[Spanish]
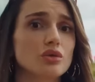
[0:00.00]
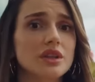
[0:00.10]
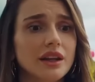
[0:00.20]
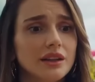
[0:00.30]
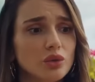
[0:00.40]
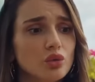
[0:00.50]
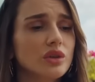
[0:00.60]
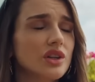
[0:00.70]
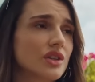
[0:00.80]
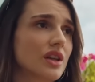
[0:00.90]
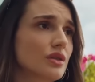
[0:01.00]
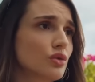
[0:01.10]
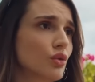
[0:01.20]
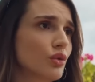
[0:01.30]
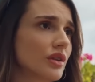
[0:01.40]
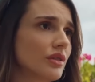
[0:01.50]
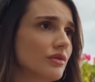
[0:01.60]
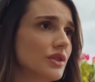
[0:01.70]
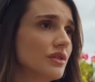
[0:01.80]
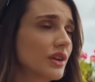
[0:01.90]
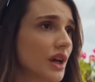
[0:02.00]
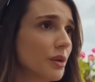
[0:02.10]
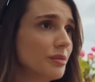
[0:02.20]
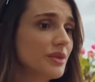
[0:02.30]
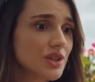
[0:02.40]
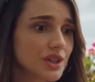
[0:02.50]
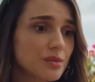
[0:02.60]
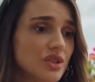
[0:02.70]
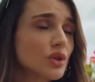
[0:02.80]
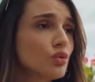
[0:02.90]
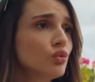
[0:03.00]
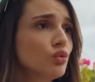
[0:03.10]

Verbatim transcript: cuya ascensión meteórica lo sitúa como jefe de departamento